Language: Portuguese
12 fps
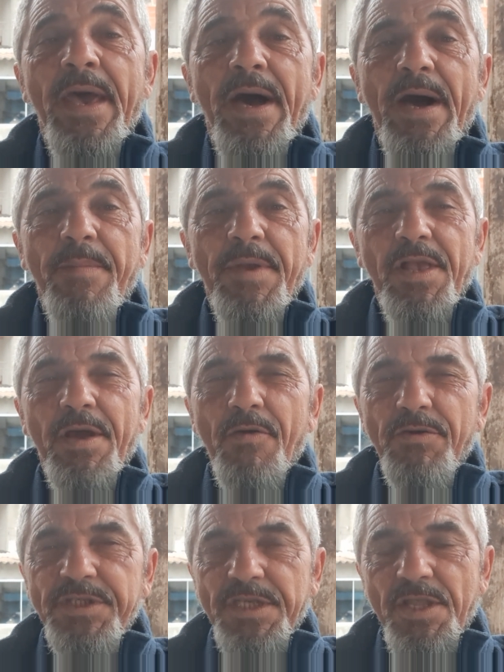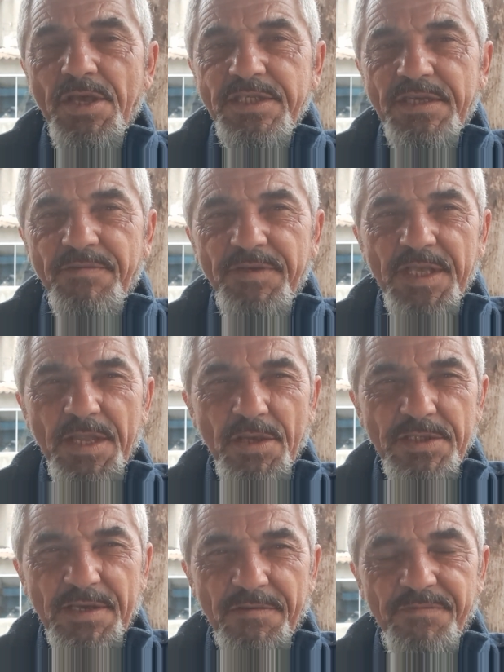A melhor coisa da nossa vida é a
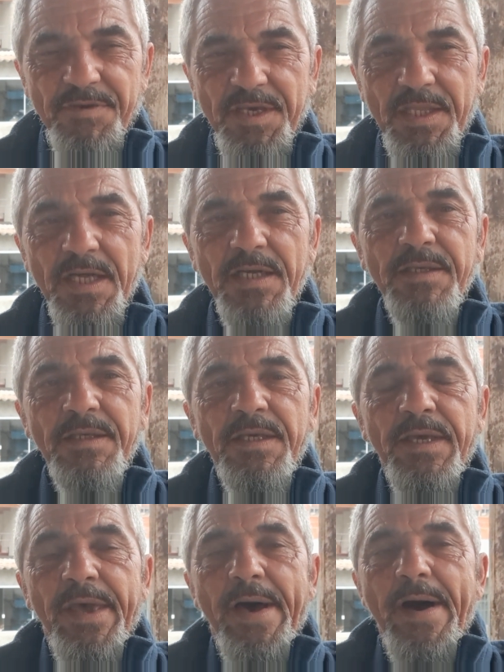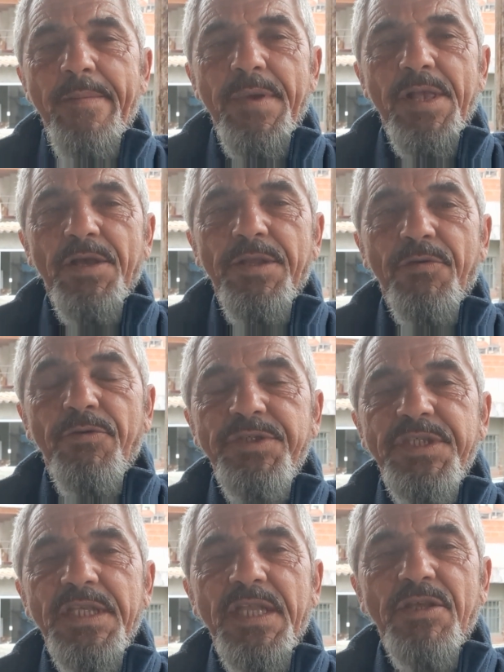nossa vida. A melhor
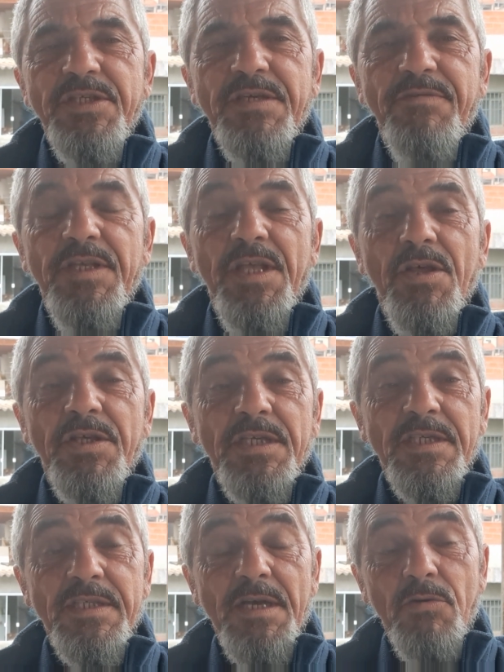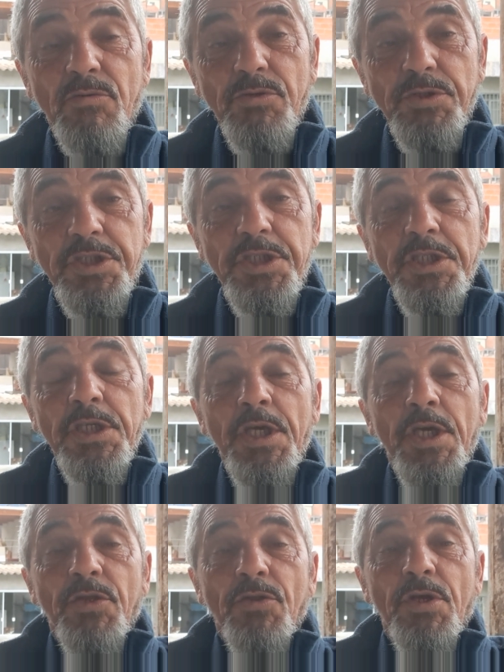coisa da nossa vida é a nossa saúde,
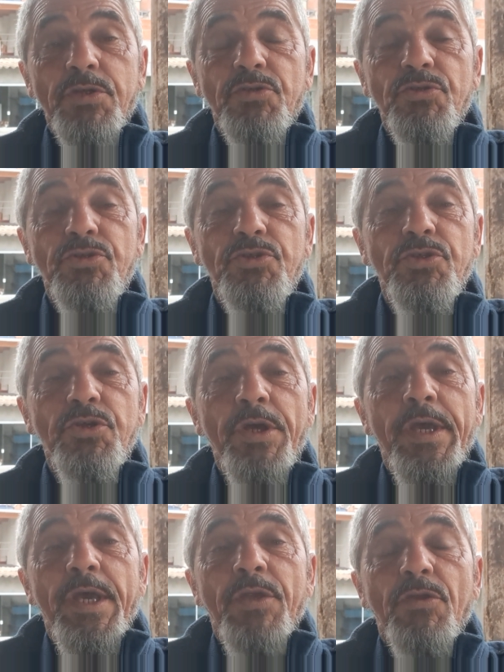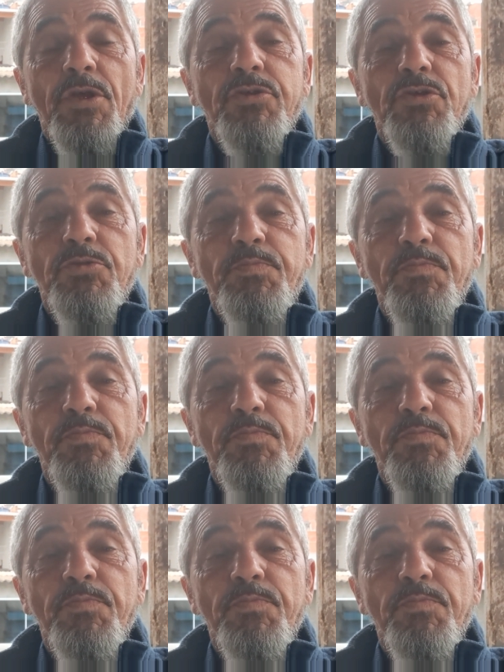nossos nossos